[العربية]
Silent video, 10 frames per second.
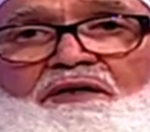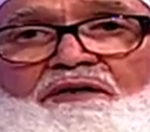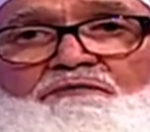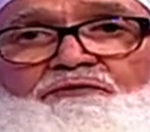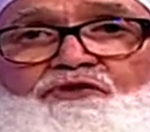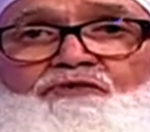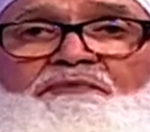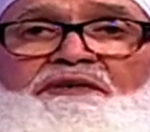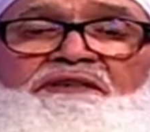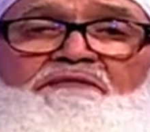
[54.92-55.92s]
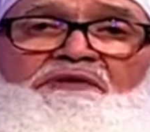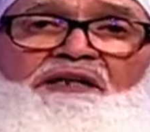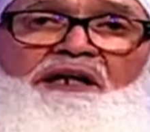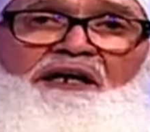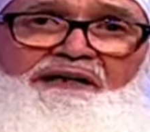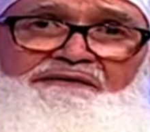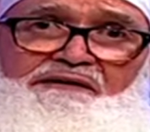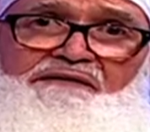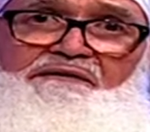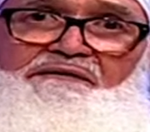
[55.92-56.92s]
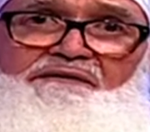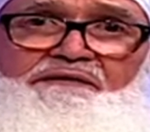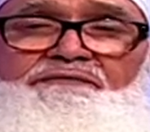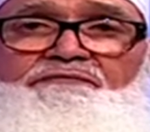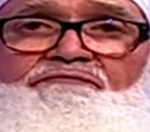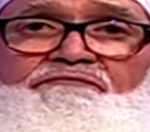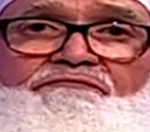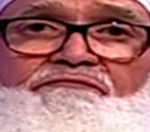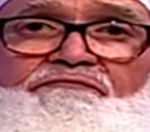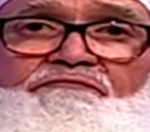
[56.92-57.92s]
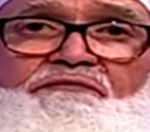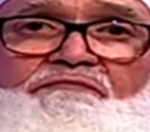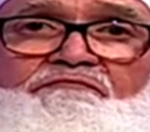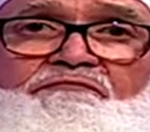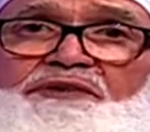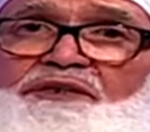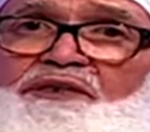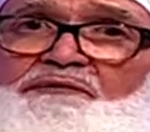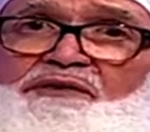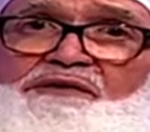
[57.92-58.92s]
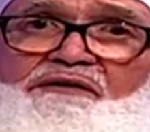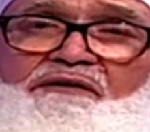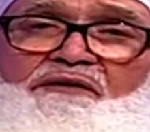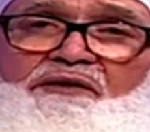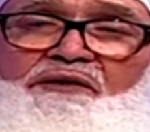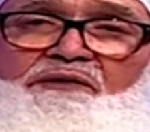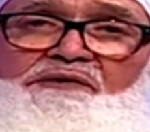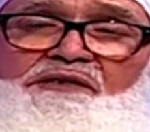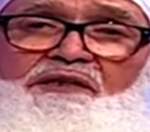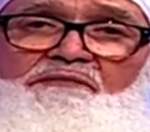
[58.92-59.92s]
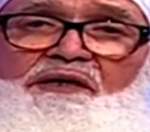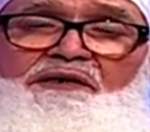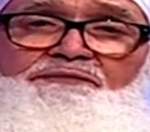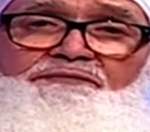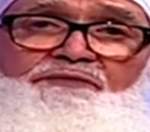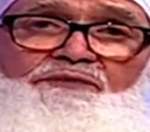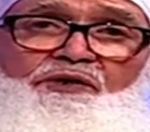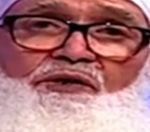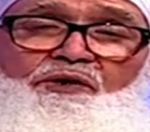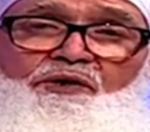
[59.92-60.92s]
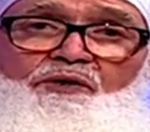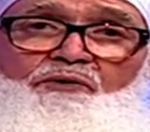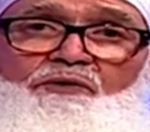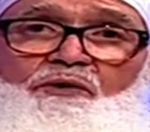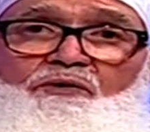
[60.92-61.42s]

بجملة من الأحاديث من النبي صلى الله عليه وسلم وهو